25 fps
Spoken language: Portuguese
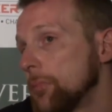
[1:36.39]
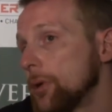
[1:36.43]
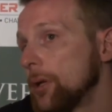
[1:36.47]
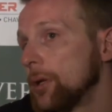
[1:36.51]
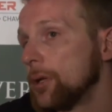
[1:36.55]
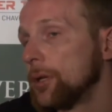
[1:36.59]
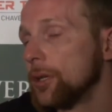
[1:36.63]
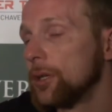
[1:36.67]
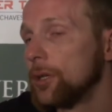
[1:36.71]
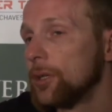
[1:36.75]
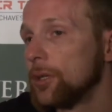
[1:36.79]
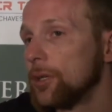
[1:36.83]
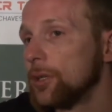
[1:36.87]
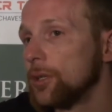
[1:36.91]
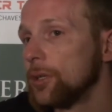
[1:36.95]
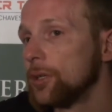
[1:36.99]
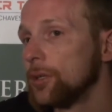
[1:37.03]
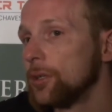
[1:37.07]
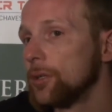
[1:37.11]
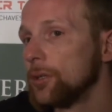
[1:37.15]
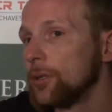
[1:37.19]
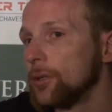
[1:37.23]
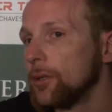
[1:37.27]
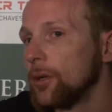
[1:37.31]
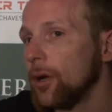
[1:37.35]

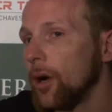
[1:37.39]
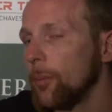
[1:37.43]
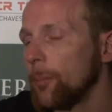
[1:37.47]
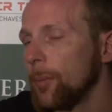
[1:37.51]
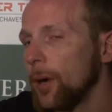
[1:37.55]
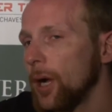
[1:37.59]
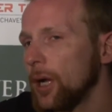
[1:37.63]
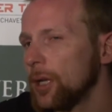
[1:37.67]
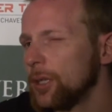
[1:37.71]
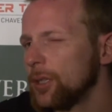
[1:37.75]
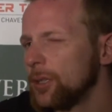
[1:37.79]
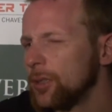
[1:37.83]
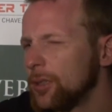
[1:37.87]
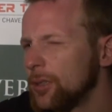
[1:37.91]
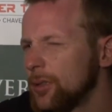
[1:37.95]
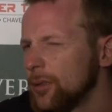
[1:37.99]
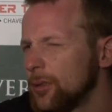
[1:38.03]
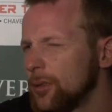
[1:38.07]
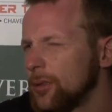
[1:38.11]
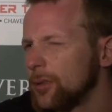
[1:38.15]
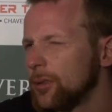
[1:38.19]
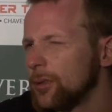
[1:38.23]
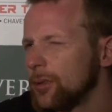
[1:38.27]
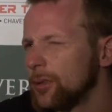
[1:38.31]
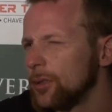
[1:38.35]
E, opa
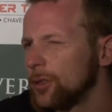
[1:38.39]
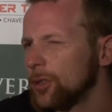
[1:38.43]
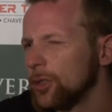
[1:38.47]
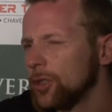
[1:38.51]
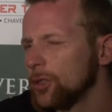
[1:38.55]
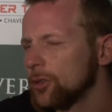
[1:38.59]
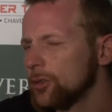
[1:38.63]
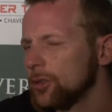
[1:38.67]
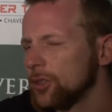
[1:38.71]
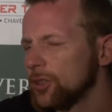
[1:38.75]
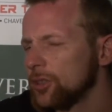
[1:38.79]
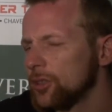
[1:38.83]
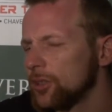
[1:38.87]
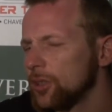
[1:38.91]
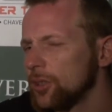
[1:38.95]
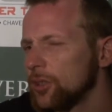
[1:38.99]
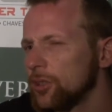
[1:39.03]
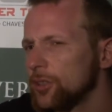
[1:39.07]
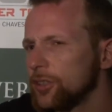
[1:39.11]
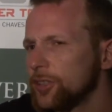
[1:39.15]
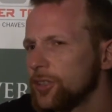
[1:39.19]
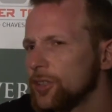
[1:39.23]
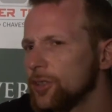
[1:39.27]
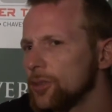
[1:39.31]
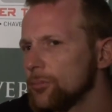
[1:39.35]
e, e eu disse a
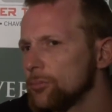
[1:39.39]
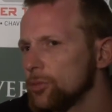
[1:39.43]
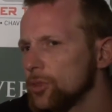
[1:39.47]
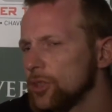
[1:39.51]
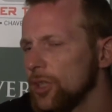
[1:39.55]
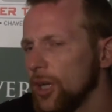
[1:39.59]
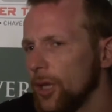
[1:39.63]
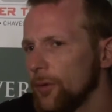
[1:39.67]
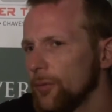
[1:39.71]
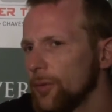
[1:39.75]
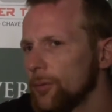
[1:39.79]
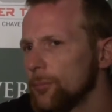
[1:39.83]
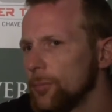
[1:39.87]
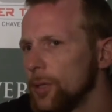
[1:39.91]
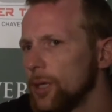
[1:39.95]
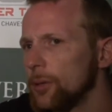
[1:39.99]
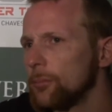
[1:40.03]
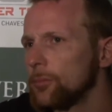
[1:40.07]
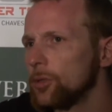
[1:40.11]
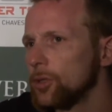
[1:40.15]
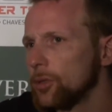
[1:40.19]
ele se ele mostrava mesmo.